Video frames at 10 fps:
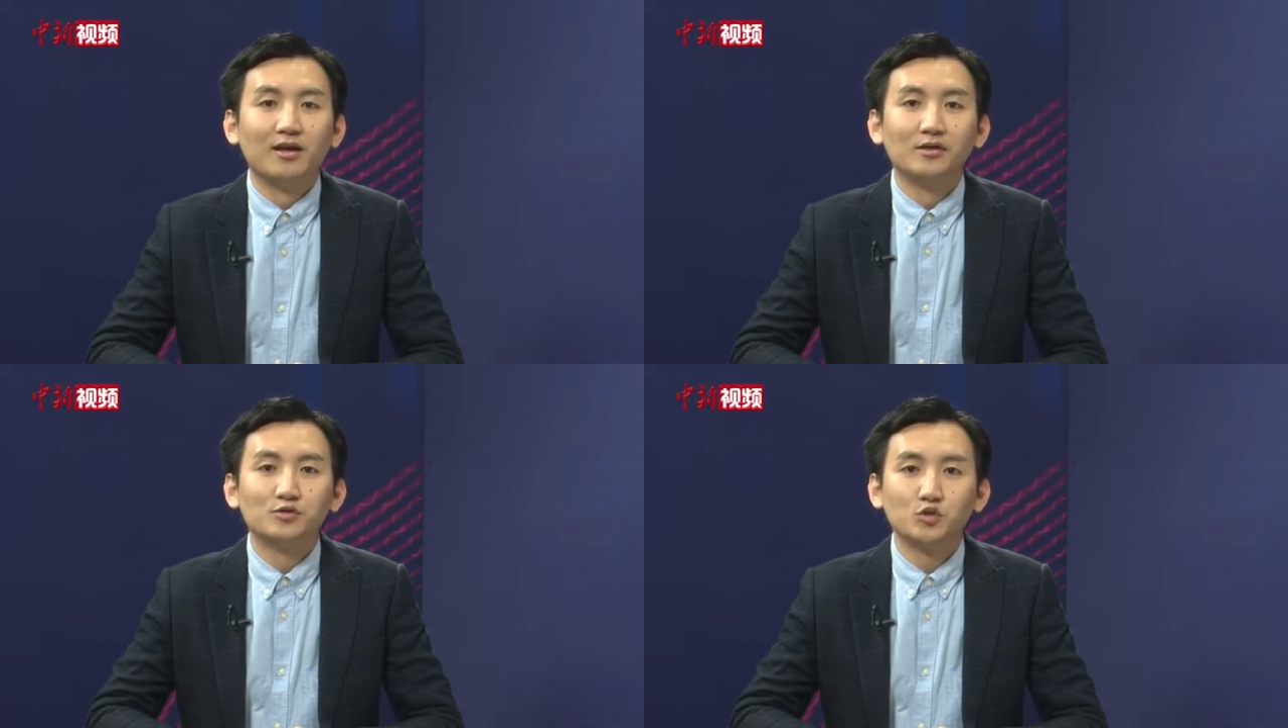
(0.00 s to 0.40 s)

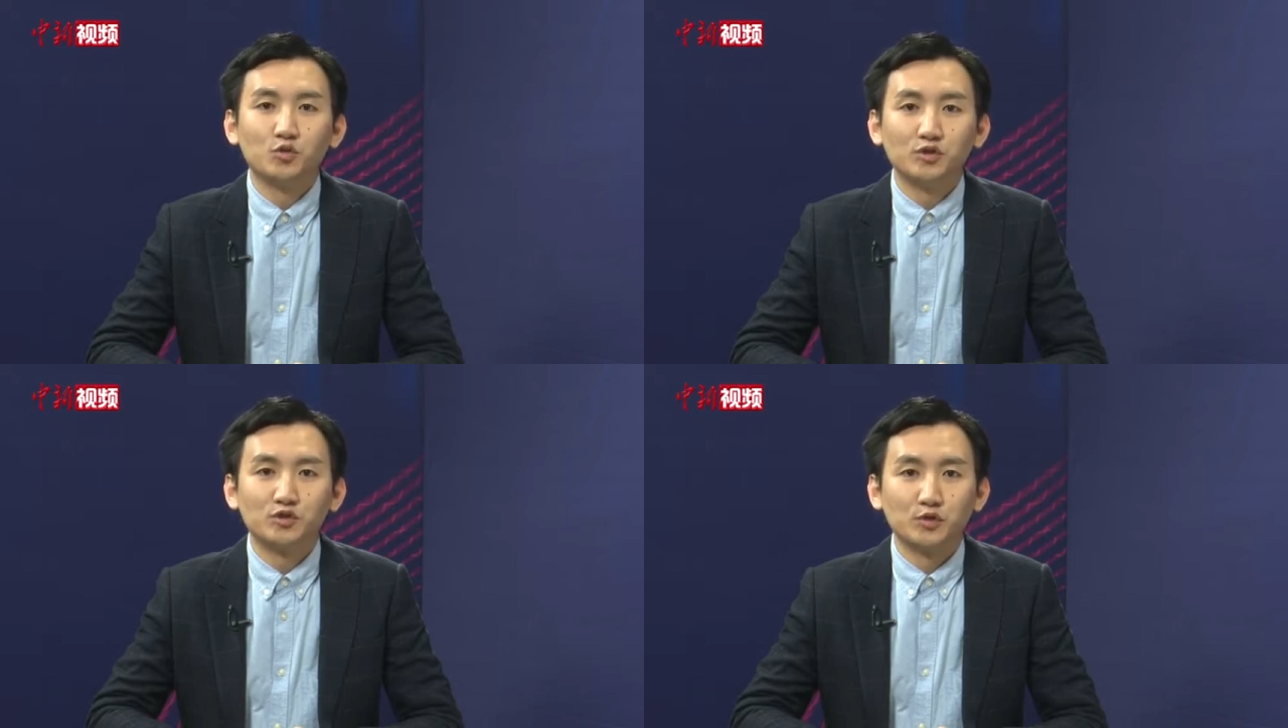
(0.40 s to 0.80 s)
中
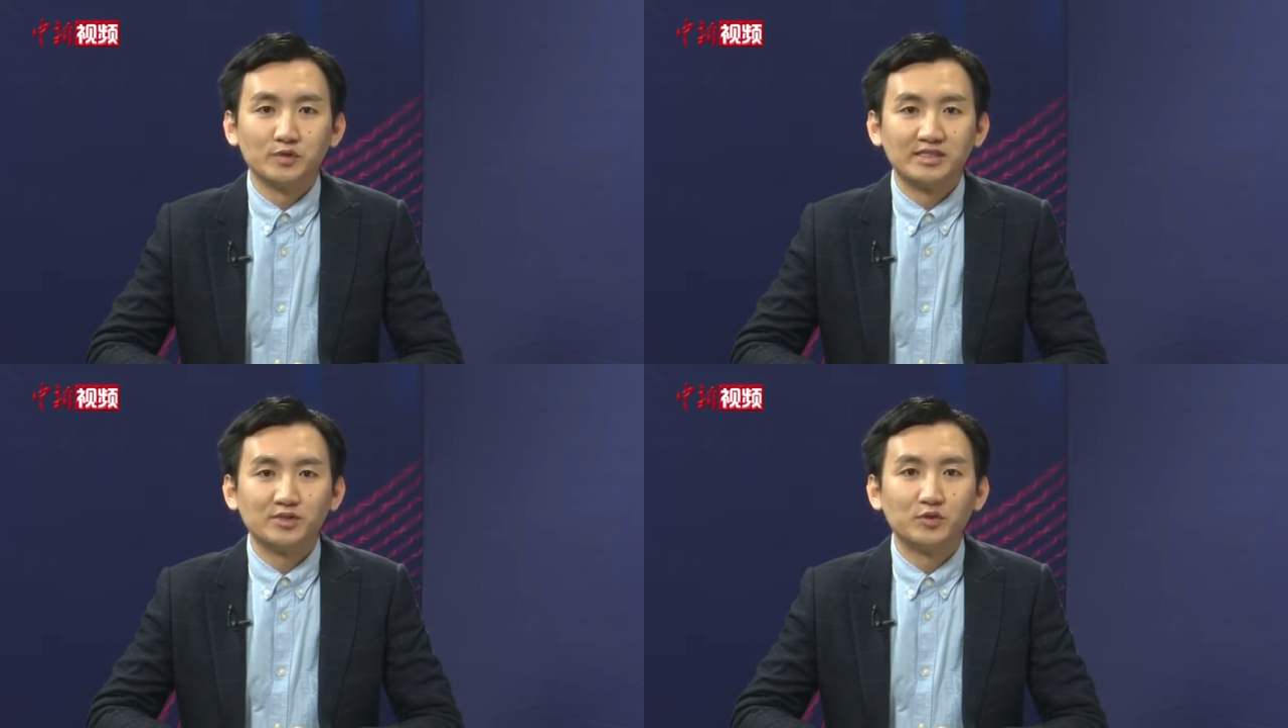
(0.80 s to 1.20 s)
国首
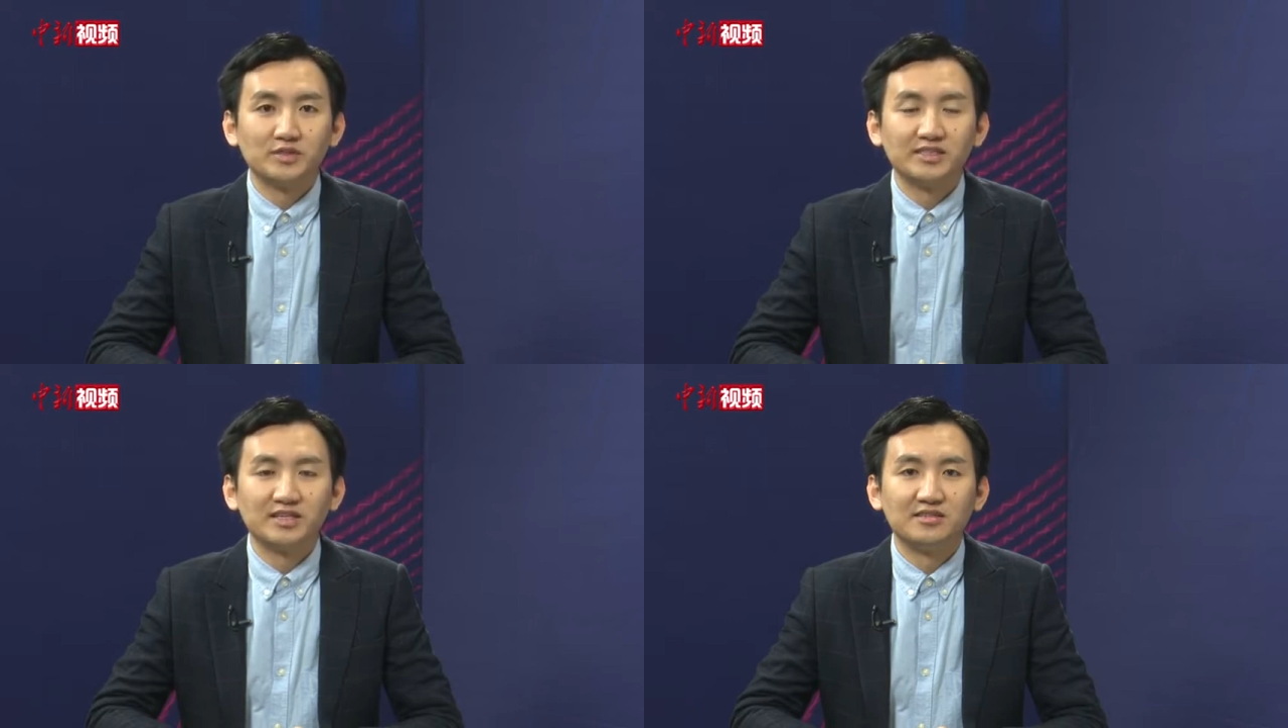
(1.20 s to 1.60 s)
次火
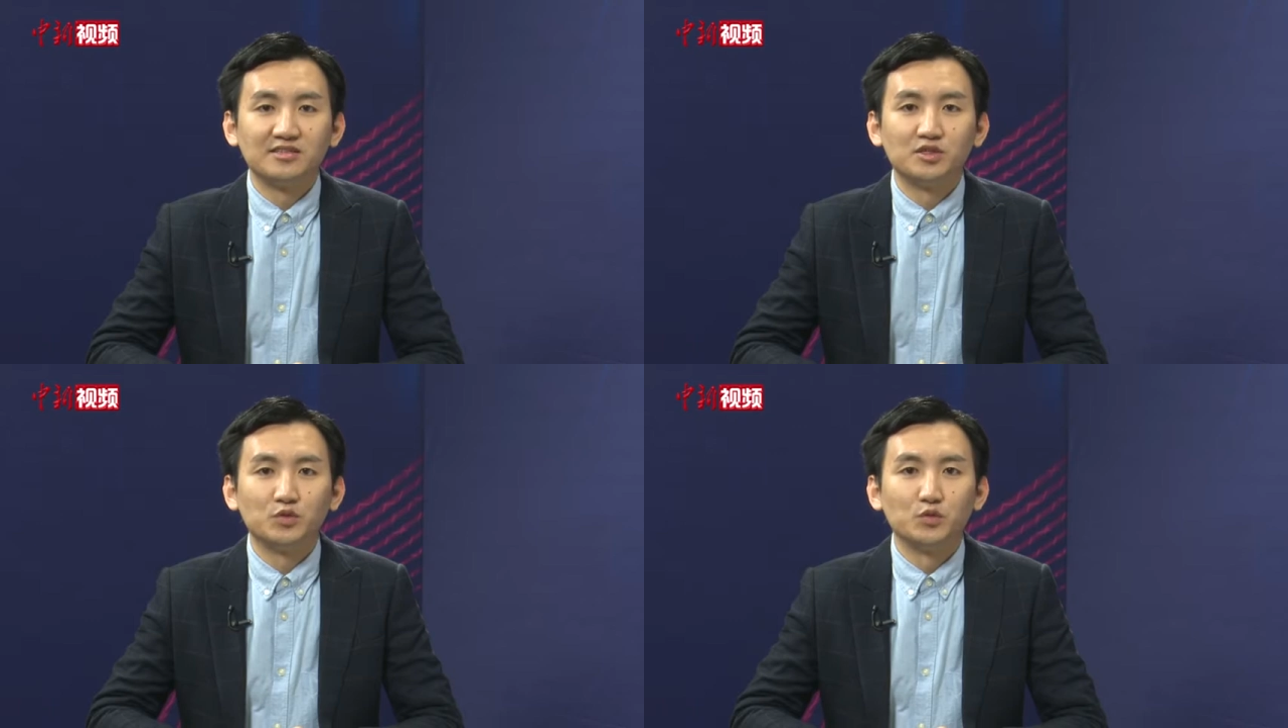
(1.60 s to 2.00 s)
星探测
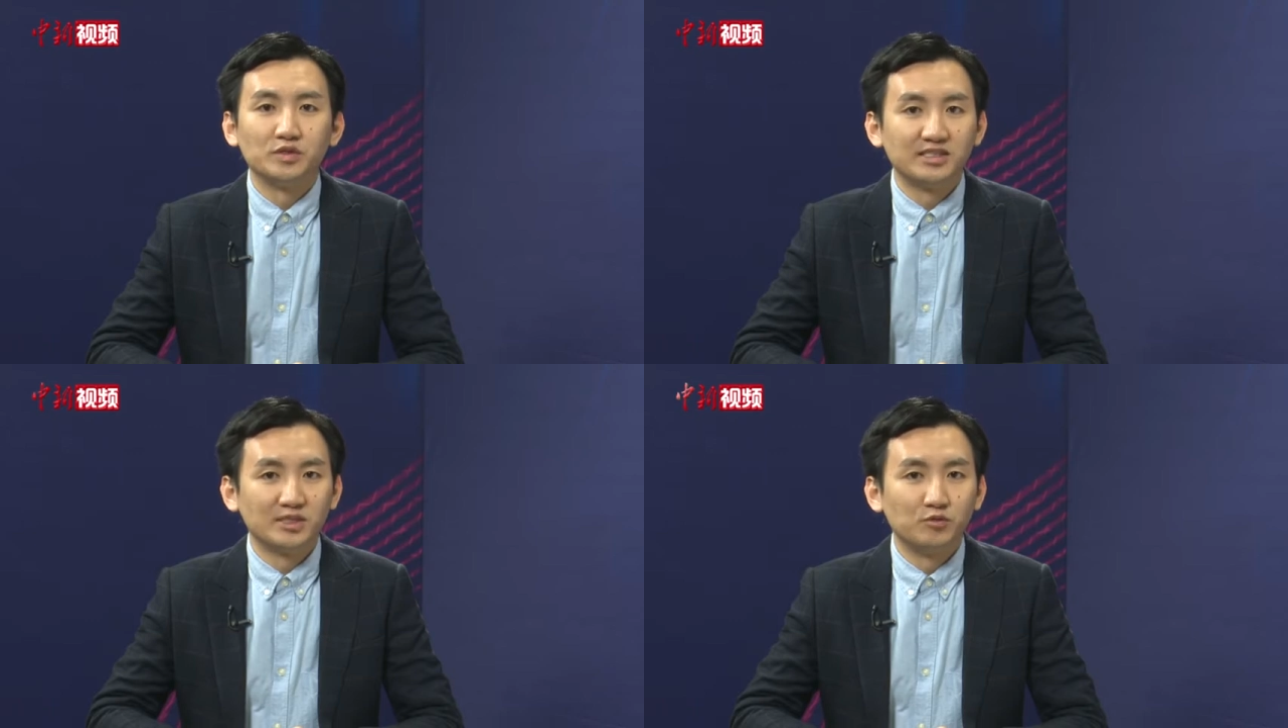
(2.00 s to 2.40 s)
任务
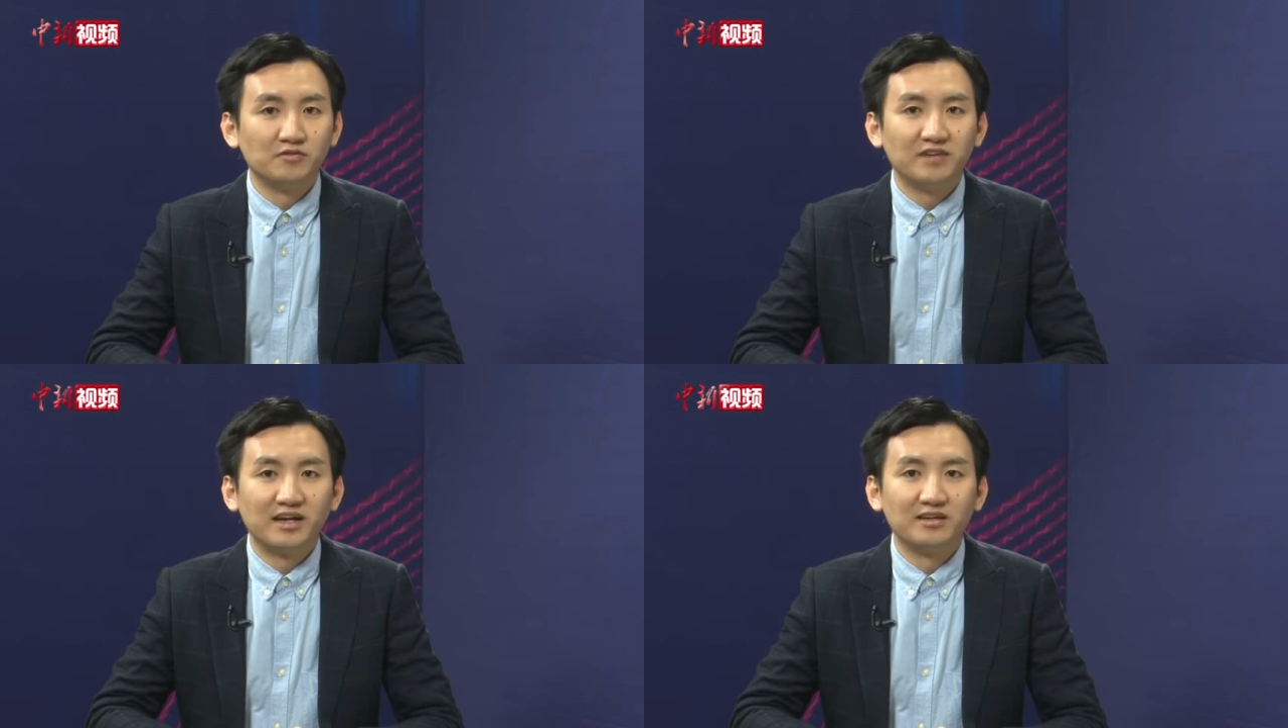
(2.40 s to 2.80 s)
新闻
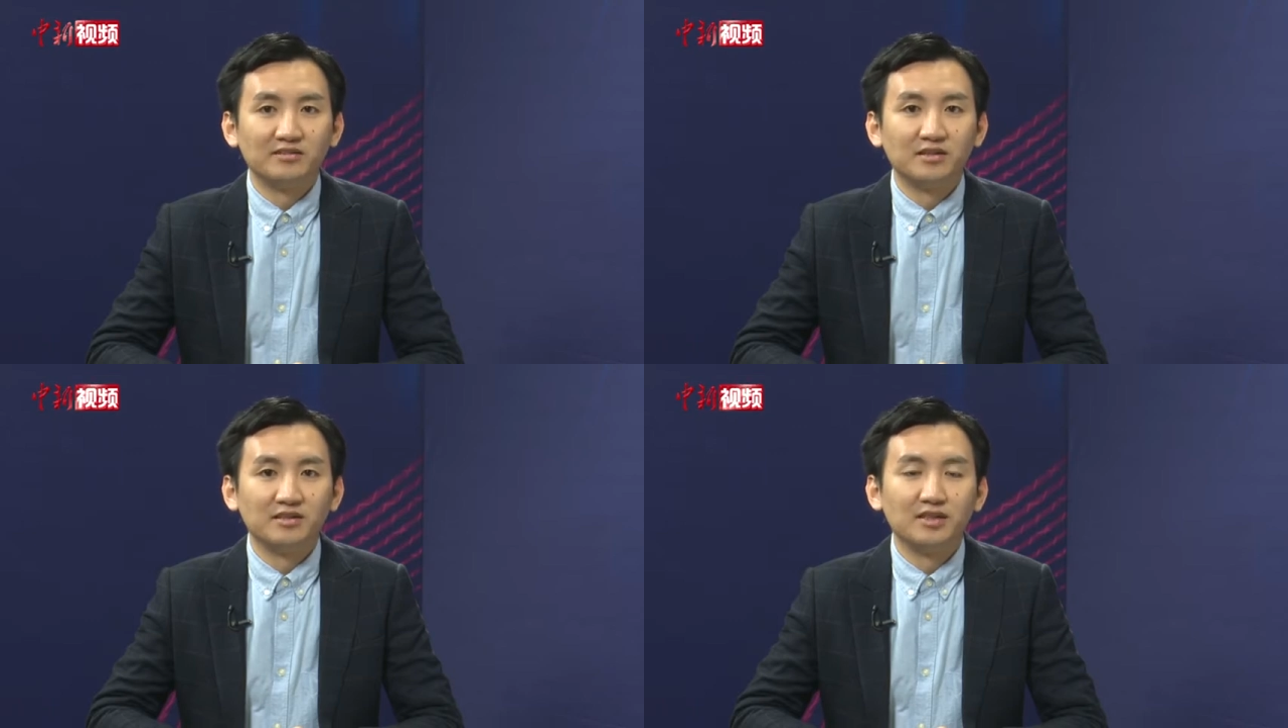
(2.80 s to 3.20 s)
发言
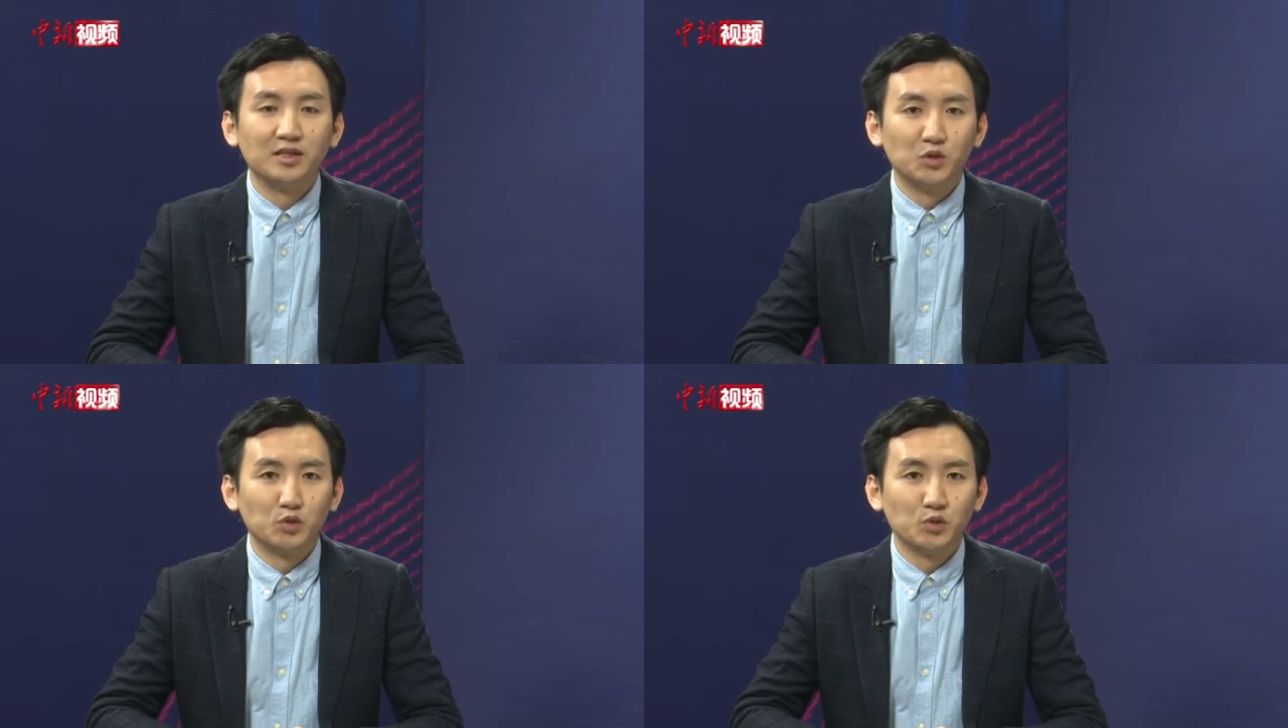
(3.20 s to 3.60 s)
人
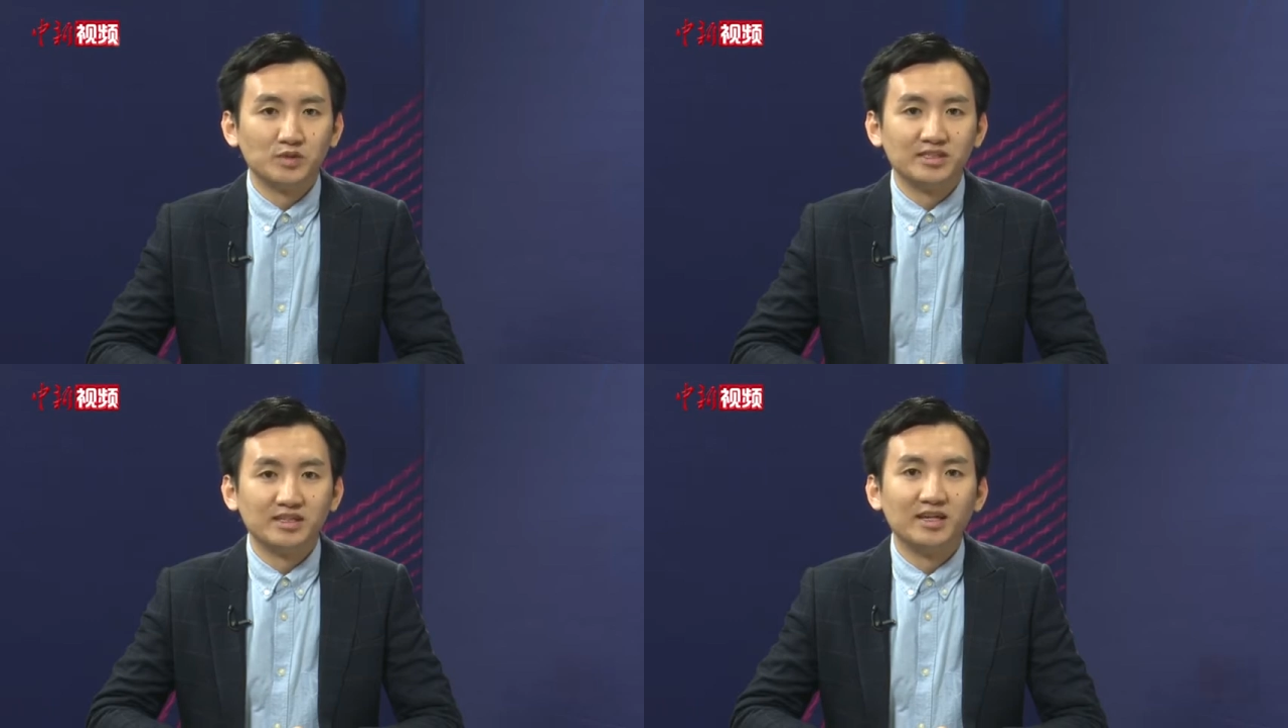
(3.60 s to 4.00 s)
刘同
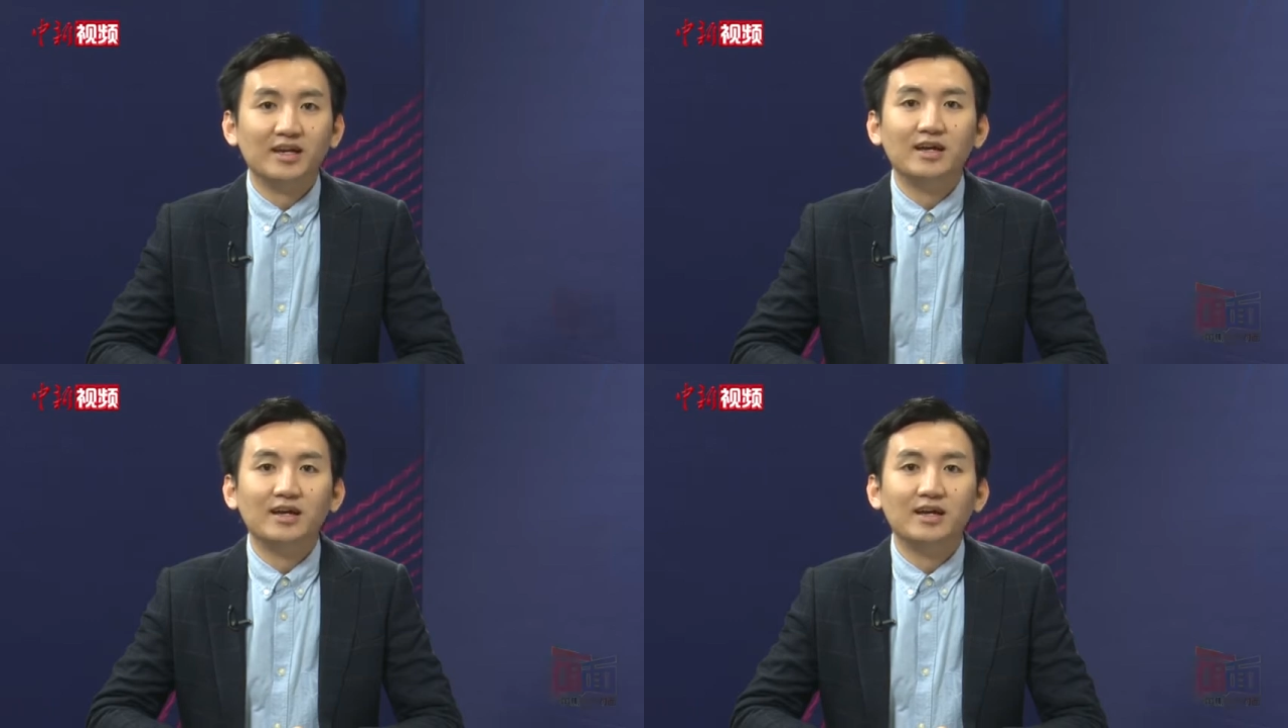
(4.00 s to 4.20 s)
杰，